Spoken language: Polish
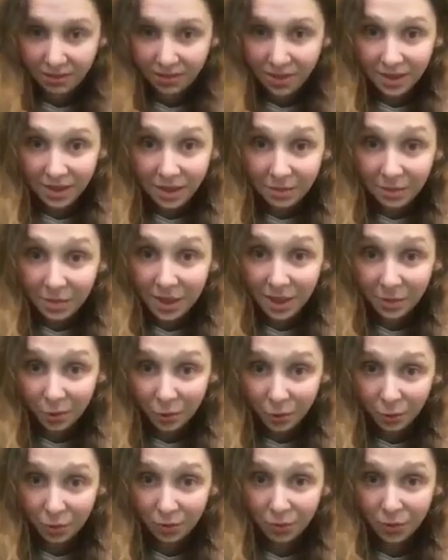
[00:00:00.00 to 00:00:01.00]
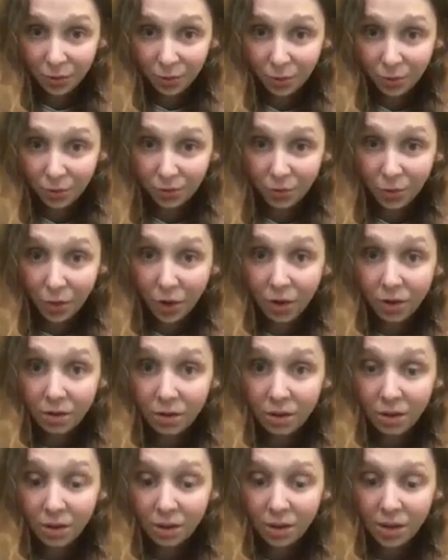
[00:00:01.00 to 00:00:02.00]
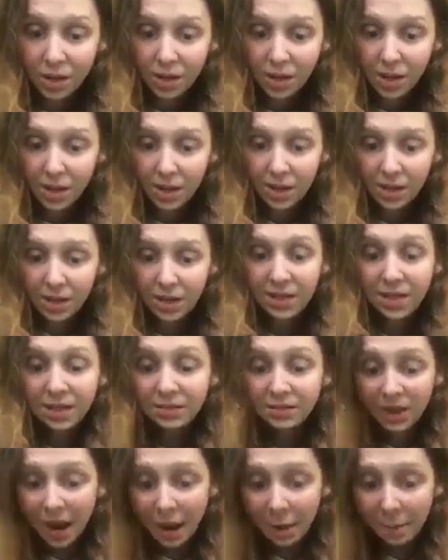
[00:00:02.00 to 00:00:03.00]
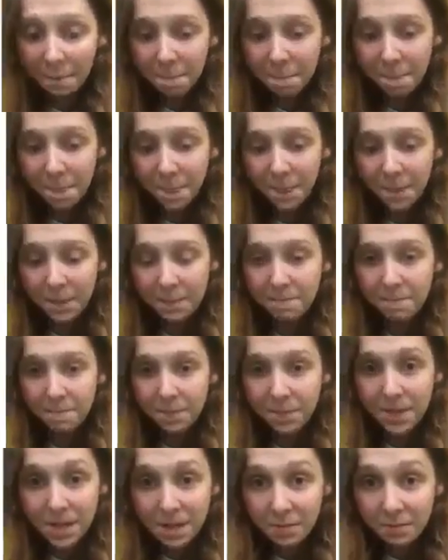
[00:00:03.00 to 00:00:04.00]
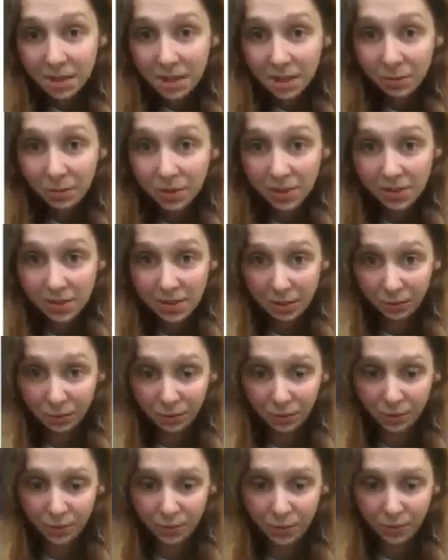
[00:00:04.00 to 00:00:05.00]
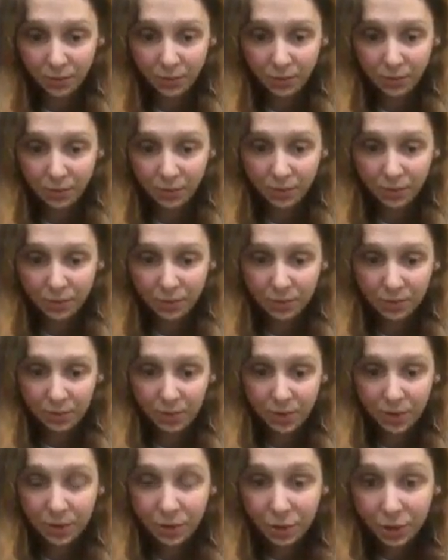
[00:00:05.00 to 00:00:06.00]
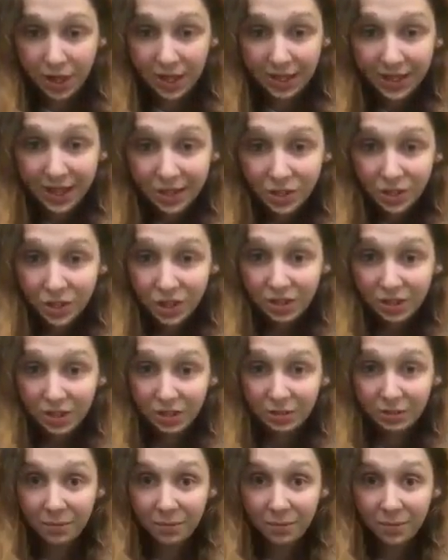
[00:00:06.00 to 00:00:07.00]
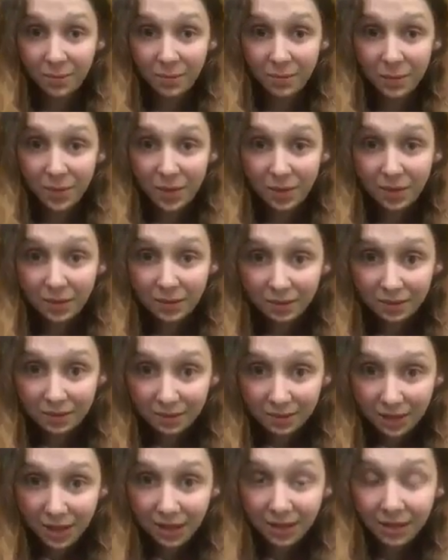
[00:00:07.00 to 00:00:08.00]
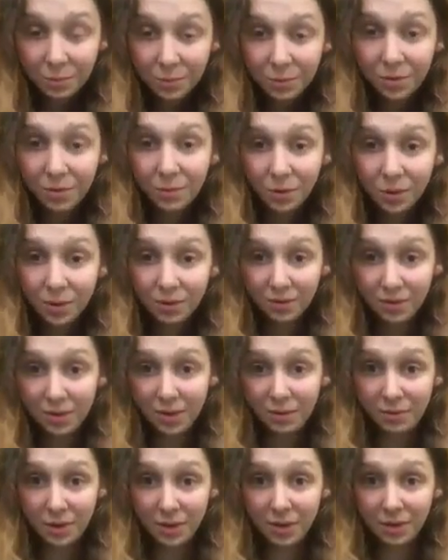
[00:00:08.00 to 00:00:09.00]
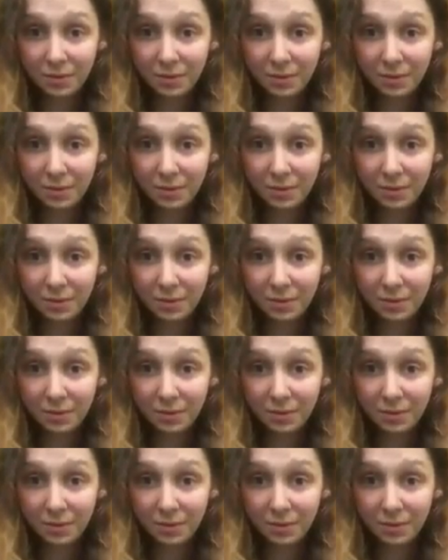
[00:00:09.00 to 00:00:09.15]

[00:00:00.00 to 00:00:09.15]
Tyle minęło od powrotu z Włoch i nie dwa. Tyle minęło ze stanu. 14 dni. Takie były moje widełki.